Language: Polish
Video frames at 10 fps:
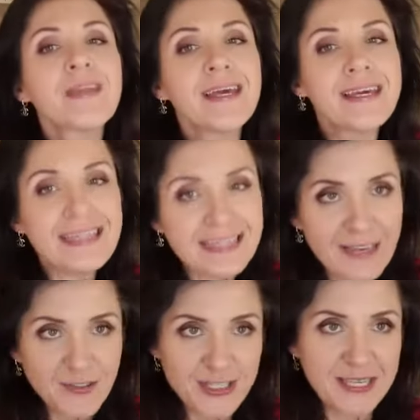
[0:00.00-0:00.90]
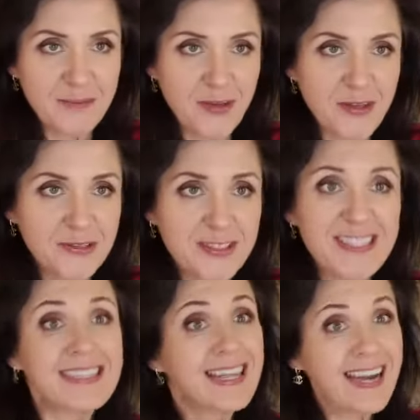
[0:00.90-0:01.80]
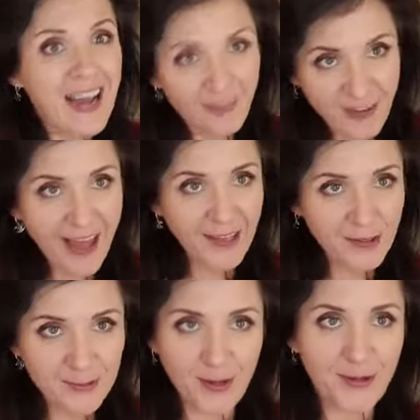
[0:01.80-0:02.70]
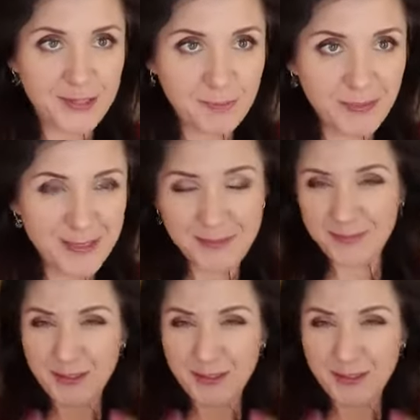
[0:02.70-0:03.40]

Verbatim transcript: e, i te wszystkie pieniądze trafiają do hospicjum.